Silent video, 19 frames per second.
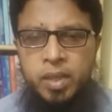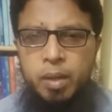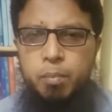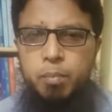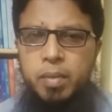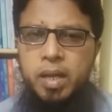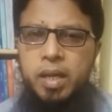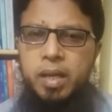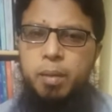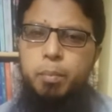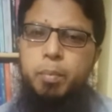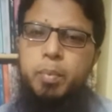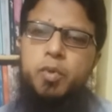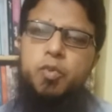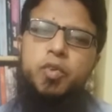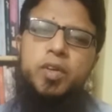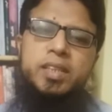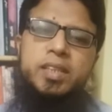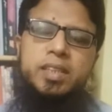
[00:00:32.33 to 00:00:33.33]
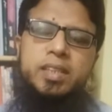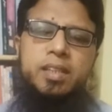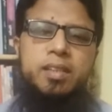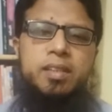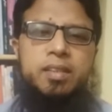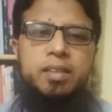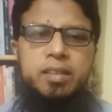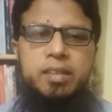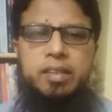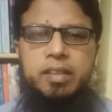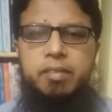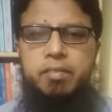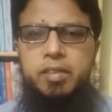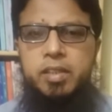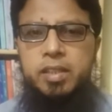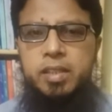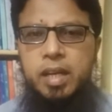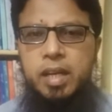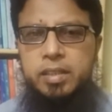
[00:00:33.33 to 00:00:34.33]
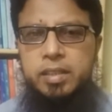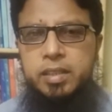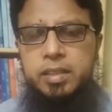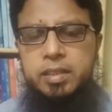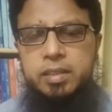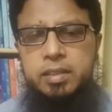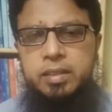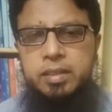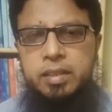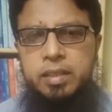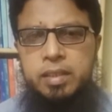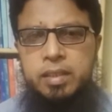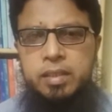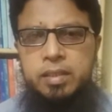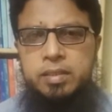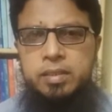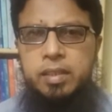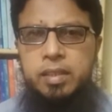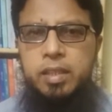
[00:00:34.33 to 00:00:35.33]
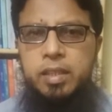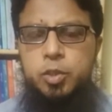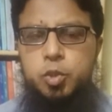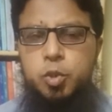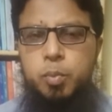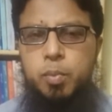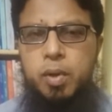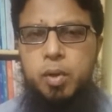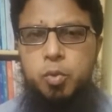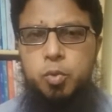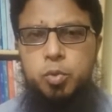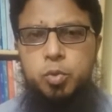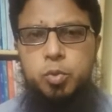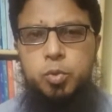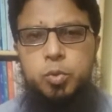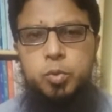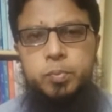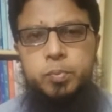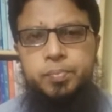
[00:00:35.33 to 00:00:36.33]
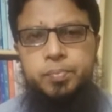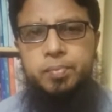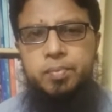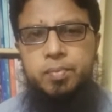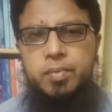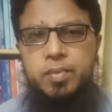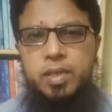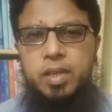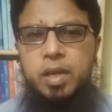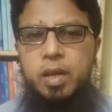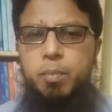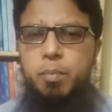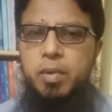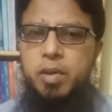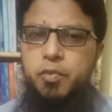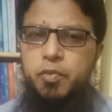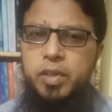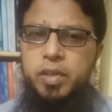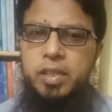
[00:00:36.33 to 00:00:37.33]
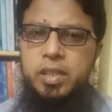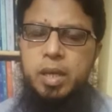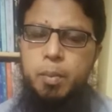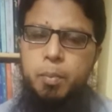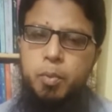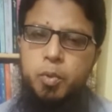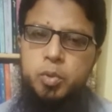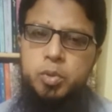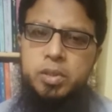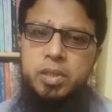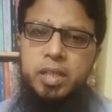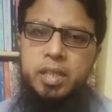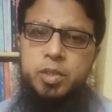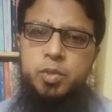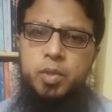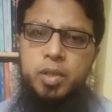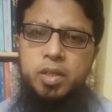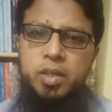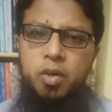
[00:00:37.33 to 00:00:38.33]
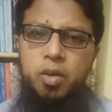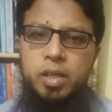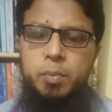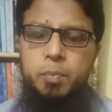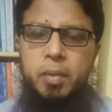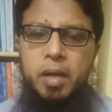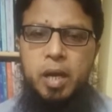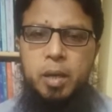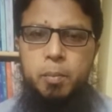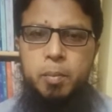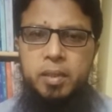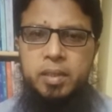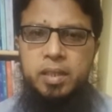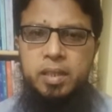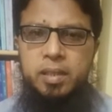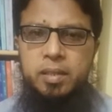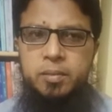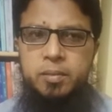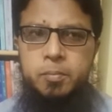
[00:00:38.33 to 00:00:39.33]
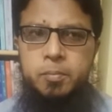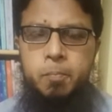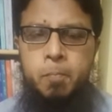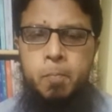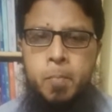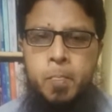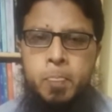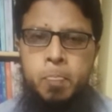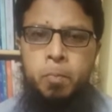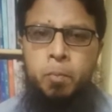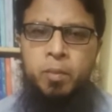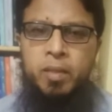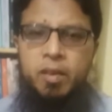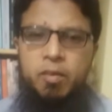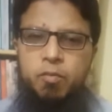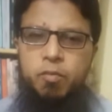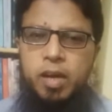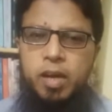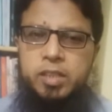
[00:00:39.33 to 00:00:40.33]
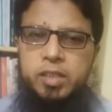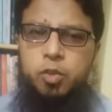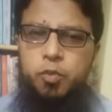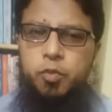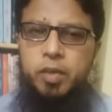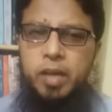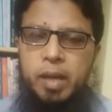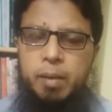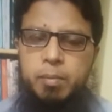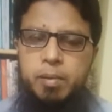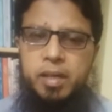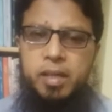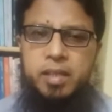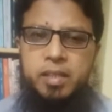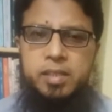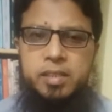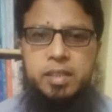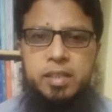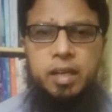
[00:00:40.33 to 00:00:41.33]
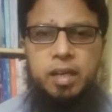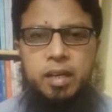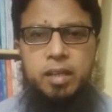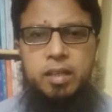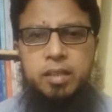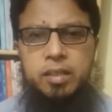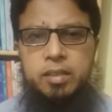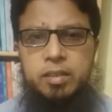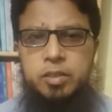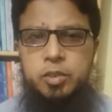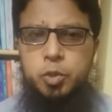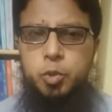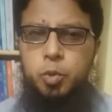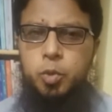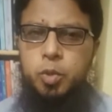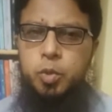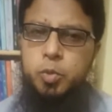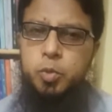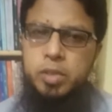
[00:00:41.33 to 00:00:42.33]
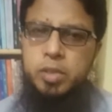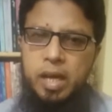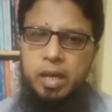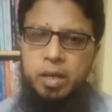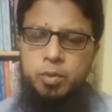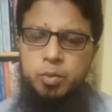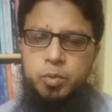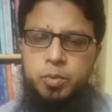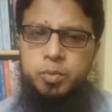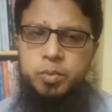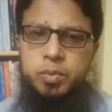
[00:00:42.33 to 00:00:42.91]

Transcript: मैं प्रोफेसर नवीद आजिज़ सदर शोबा उर्दू गवर्नमेंट फ्रीदिया पोस्ट ग्रेजुएट कॉलेज पाक पतन वॉइस ऑफ लाइब्रेरीज़ का शुक्रगुज़ार हूँ